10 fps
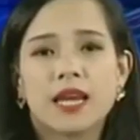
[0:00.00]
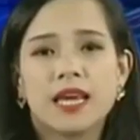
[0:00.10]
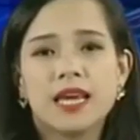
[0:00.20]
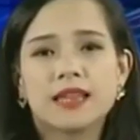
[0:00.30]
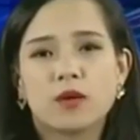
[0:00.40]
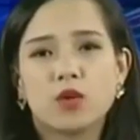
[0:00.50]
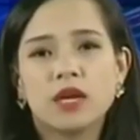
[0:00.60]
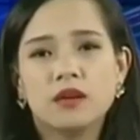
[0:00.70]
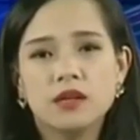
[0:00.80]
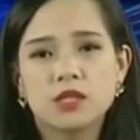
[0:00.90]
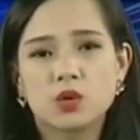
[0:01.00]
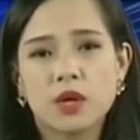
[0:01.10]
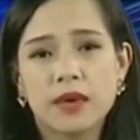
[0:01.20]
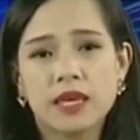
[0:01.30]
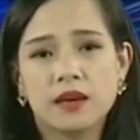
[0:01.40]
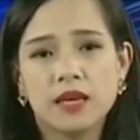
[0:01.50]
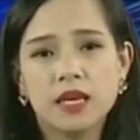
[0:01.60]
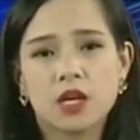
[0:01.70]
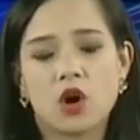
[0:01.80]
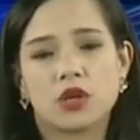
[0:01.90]
Quản lý tài nguyên nước xuyên biên
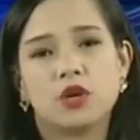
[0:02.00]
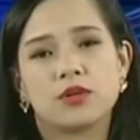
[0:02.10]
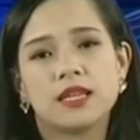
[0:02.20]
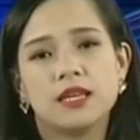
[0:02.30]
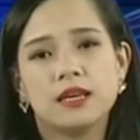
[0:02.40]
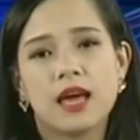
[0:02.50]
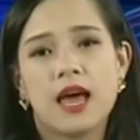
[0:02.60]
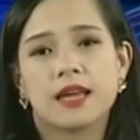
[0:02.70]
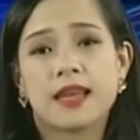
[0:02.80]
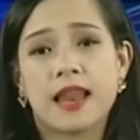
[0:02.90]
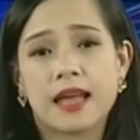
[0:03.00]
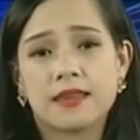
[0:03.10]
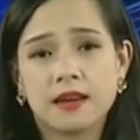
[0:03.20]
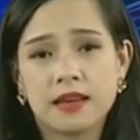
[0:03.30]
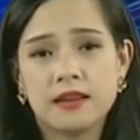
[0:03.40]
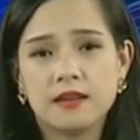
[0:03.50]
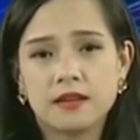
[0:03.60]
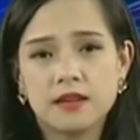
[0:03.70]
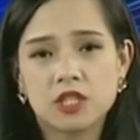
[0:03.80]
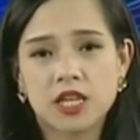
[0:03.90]
giới còn nhiều thách thức. Đây là nhận định
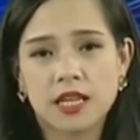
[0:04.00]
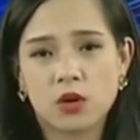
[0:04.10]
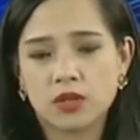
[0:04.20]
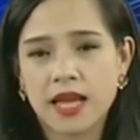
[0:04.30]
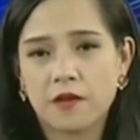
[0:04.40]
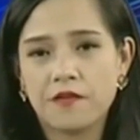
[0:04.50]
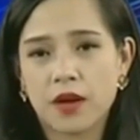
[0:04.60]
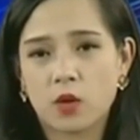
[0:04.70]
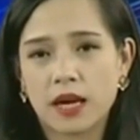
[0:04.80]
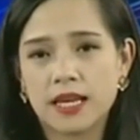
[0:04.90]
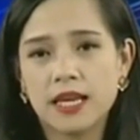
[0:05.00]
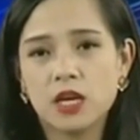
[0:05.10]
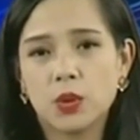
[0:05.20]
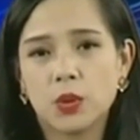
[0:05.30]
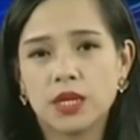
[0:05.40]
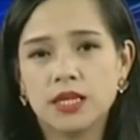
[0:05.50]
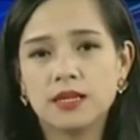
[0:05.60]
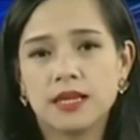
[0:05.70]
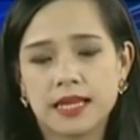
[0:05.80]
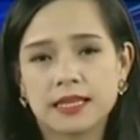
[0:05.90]
được đưa ra tại hội thảo về quản lý nguồn
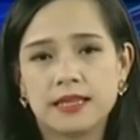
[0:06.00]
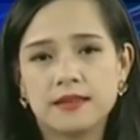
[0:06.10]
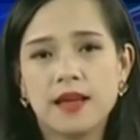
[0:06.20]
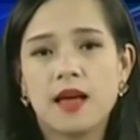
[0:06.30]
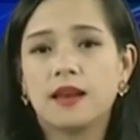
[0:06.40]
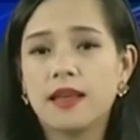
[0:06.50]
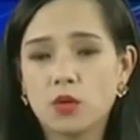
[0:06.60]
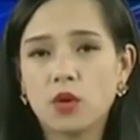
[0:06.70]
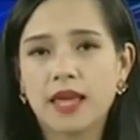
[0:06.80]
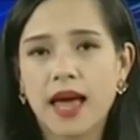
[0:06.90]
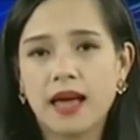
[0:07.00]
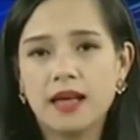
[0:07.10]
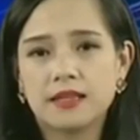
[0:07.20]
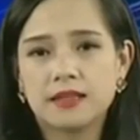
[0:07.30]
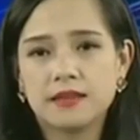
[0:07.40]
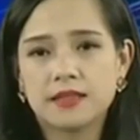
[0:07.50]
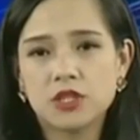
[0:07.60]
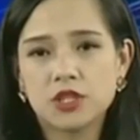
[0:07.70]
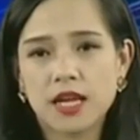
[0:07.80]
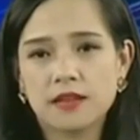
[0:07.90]
nước liên tỉnh, liên quốc gia từ
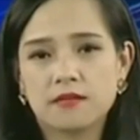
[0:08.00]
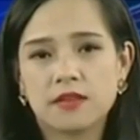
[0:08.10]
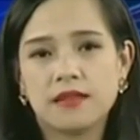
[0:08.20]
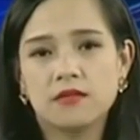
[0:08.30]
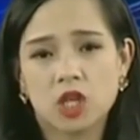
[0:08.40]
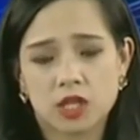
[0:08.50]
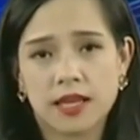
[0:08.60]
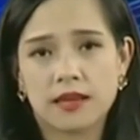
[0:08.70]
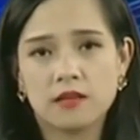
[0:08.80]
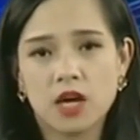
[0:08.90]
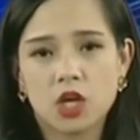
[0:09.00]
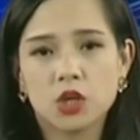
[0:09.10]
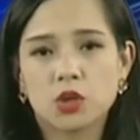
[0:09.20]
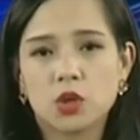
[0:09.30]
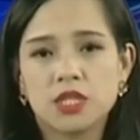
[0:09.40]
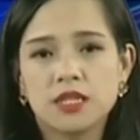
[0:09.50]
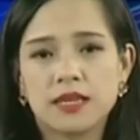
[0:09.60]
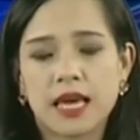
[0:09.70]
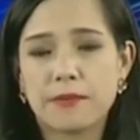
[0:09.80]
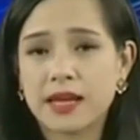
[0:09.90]
chính sách đến thực tiễn được tổ
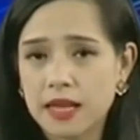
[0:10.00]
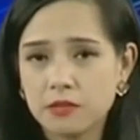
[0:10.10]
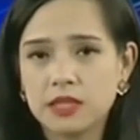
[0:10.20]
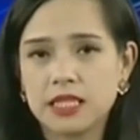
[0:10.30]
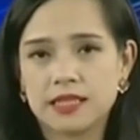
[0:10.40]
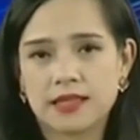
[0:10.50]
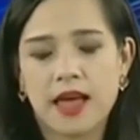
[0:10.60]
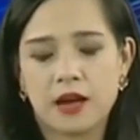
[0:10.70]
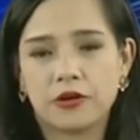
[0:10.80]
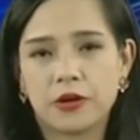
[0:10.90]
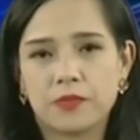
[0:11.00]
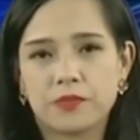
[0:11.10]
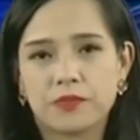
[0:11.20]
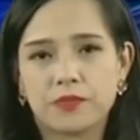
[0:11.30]
chức ngày 3 tháng 10 tại Hà Nội.